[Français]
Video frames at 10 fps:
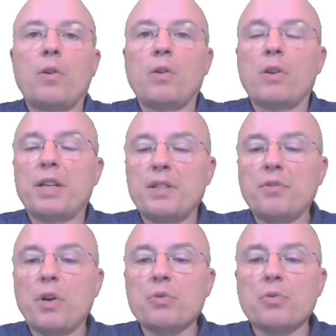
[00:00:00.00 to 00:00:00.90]
la
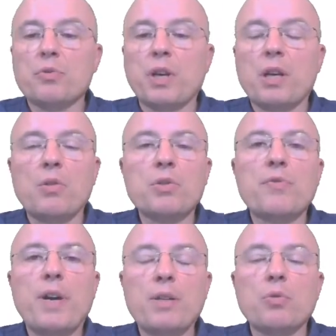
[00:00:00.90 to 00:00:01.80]
différence de fréquence
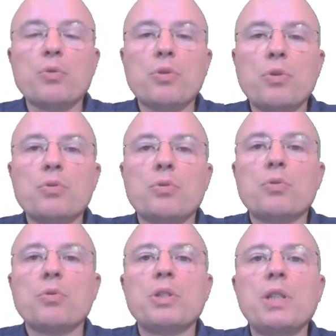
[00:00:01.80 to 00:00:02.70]
va dans le sens de
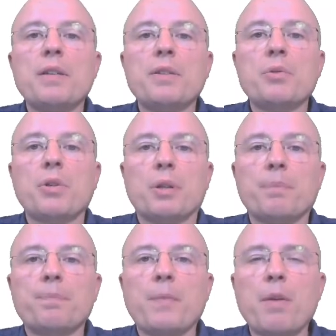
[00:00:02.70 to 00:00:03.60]
ce que dit la théorie.
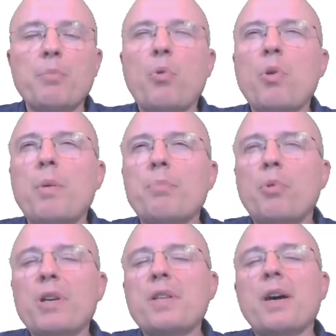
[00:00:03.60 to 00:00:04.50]

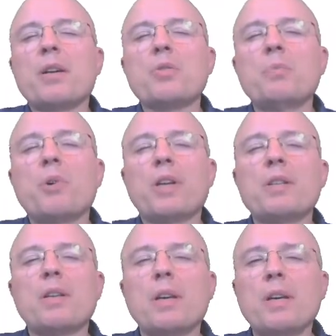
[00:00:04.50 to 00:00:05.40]
Pourquoi, c'est un raisonnement
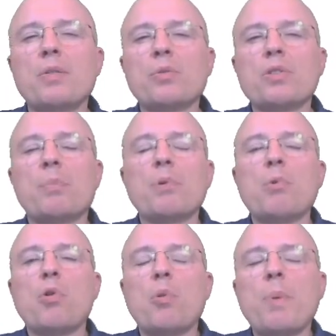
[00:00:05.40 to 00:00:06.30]
risqué de
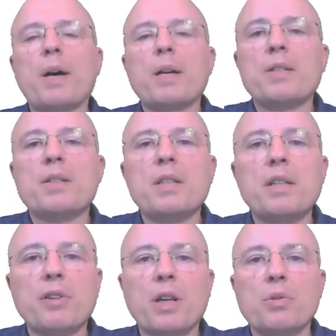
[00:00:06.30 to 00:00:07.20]
simplement comparer ainsi
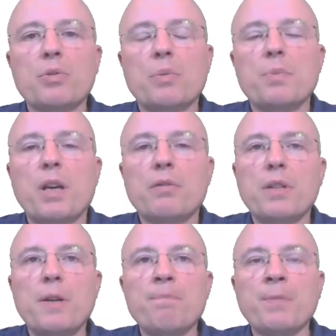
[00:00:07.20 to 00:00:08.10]
les fréquences
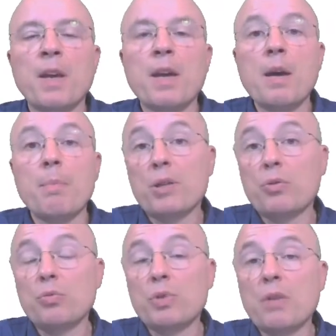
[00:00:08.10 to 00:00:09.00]
observées Parce
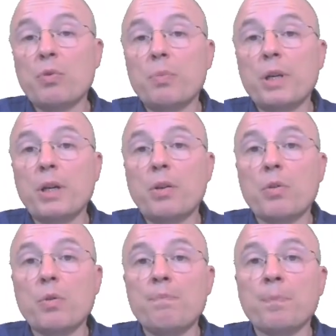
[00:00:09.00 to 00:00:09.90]
que nous savons bien
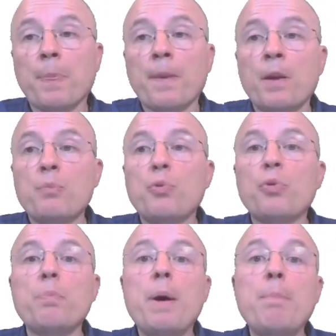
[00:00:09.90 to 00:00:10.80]
que
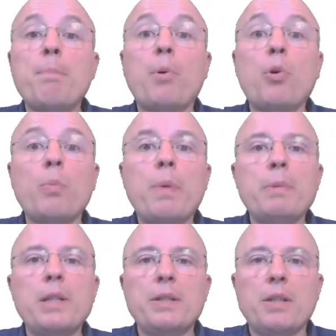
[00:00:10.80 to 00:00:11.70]
pour une même
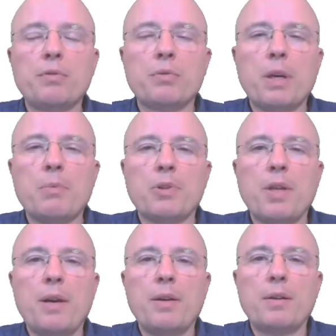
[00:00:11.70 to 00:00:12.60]
probabilité fondamentale,